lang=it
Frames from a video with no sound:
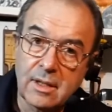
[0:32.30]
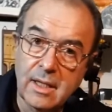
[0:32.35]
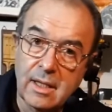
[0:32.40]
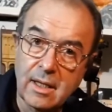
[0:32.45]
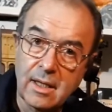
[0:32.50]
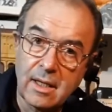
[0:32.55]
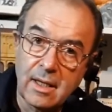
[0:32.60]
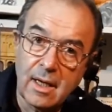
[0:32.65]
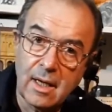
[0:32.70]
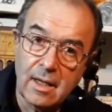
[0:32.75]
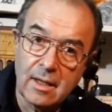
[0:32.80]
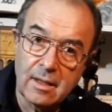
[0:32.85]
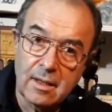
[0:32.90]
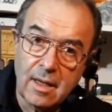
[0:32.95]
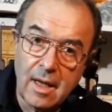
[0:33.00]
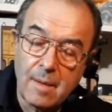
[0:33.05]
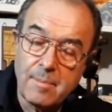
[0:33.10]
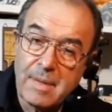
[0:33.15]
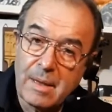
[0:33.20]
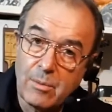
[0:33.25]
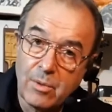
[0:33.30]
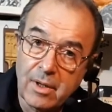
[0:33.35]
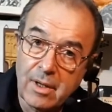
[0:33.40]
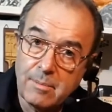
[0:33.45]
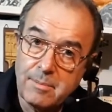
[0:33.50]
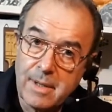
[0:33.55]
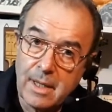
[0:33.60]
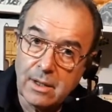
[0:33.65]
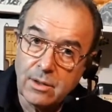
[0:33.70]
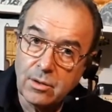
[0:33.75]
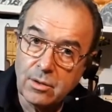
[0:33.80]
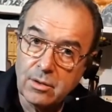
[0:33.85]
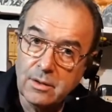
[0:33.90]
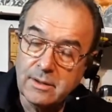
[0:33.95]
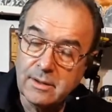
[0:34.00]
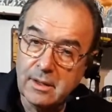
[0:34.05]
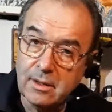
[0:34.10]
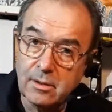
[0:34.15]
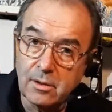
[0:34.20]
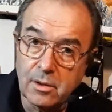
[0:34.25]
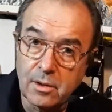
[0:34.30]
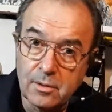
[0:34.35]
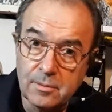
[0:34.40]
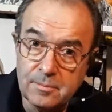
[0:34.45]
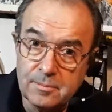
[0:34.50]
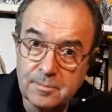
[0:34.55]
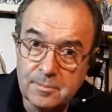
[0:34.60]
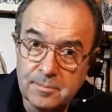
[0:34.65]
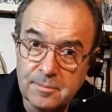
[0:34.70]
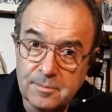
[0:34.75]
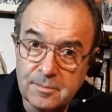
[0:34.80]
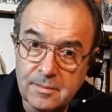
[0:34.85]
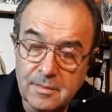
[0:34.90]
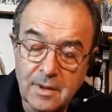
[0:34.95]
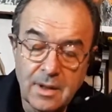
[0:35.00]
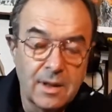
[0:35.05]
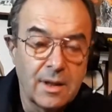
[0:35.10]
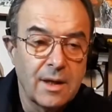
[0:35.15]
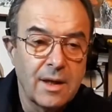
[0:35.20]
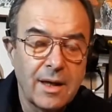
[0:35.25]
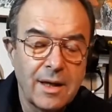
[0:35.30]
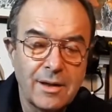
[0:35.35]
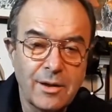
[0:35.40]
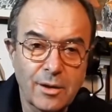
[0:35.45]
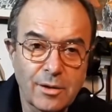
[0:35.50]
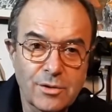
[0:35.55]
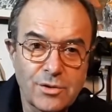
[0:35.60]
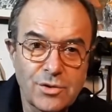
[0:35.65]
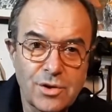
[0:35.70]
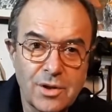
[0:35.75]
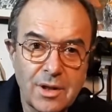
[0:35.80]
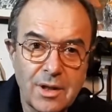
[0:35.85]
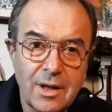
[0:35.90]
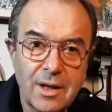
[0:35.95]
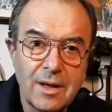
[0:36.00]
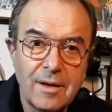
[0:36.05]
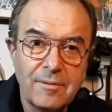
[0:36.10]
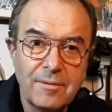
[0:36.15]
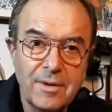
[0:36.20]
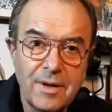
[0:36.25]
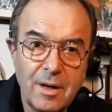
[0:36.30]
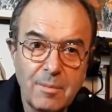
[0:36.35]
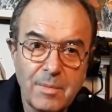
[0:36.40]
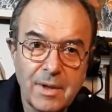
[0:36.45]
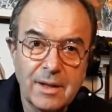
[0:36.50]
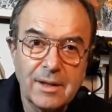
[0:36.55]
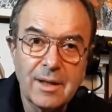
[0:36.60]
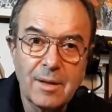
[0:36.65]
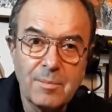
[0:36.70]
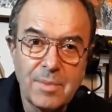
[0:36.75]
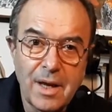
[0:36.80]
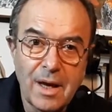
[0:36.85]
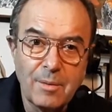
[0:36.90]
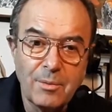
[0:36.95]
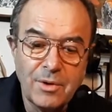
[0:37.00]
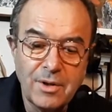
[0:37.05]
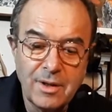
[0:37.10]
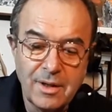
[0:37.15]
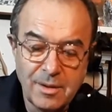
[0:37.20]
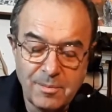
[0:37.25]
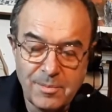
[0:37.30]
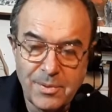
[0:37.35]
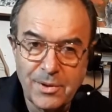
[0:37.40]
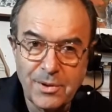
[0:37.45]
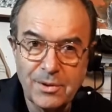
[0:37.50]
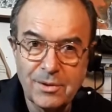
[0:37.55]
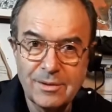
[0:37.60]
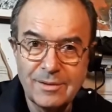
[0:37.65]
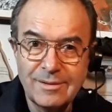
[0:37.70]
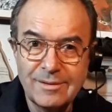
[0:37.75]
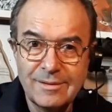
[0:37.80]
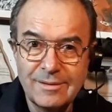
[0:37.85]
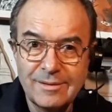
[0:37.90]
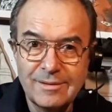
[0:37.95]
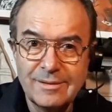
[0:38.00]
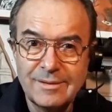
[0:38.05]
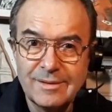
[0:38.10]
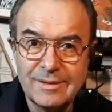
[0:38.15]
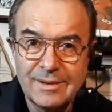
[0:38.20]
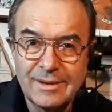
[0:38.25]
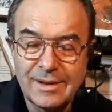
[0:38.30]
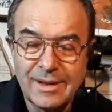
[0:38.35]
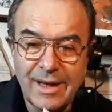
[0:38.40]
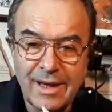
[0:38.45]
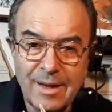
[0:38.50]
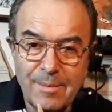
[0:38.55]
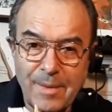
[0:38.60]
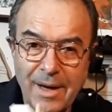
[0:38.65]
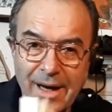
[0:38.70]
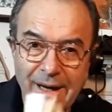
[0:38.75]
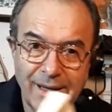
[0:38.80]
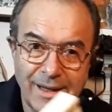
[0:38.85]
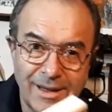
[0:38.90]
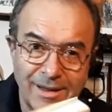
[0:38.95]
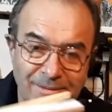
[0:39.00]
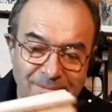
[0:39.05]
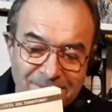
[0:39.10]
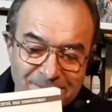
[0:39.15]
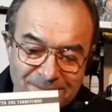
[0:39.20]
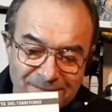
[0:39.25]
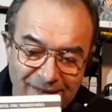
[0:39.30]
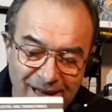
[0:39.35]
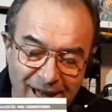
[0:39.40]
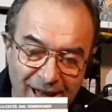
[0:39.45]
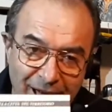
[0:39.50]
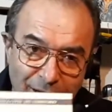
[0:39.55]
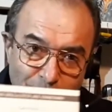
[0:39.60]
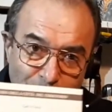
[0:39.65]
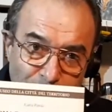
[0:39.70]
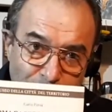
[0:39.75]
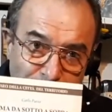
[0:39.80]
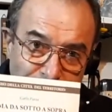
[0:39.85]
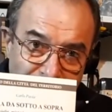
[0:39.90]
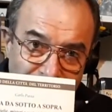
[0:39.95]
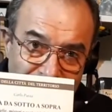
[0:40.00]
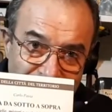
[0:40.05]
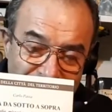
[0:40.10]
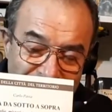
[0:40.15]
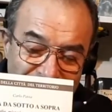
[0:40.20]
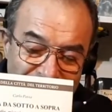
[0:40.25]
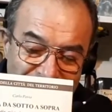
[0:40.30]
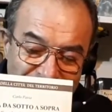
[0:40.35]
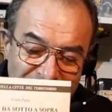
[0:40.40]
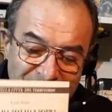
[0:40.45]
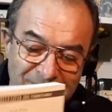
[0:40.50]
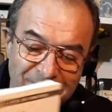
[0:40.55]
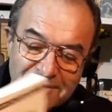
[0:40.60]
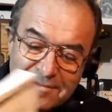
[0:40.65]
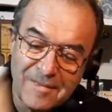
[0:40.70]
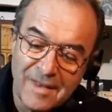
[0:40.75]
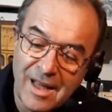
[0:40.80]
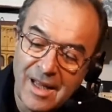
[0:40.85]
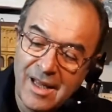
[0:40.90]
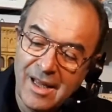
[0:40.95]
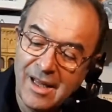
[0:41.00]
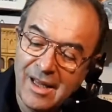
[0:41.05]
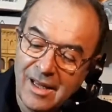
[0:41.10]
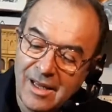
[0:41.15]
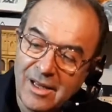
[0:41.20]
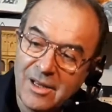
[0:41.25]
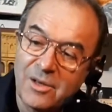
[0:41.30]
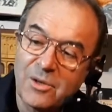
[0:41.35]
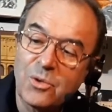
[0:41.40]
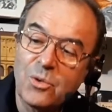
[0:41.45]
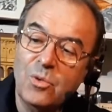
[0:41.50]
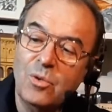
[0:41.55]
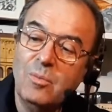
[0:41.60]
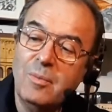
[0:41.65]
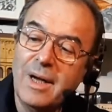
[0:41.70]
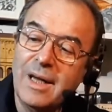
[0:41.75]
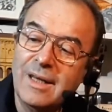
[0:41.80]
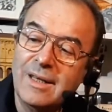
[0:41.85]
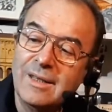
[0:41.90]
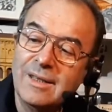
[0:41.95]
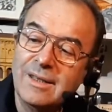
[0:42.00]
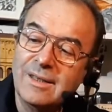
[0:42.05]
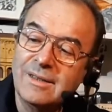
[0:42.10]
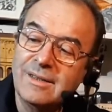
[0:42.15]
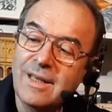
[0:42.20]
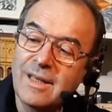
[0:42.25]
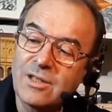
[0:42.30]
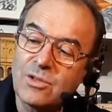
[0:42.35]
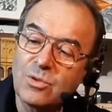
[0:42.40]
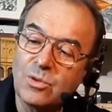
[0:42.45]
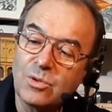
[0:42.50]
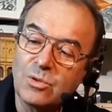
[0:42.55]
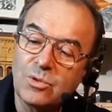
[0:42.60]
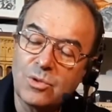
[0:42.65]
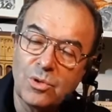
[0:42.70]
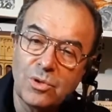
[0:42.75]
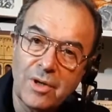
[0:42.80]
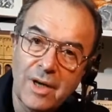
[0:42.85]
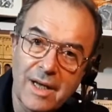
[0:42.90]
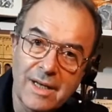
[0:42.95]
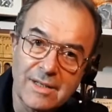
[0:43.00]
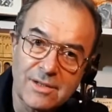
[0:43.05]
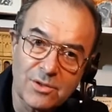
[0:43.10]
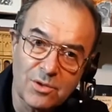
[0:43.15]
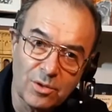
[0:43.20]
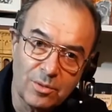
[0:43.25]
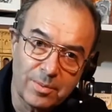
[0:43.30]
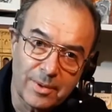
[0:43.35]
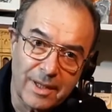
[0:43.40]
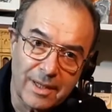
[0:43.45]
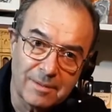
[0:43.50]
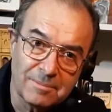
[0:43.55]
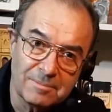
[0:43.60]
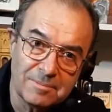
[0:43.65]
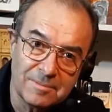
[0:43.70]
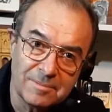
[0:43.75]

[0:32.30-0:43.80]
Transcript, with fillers: che abbiamo cambiato il titolo. Ed oggi finalmente abbiamo il libro tra le mani. Eccolo qui. Roma da sotto a sopra.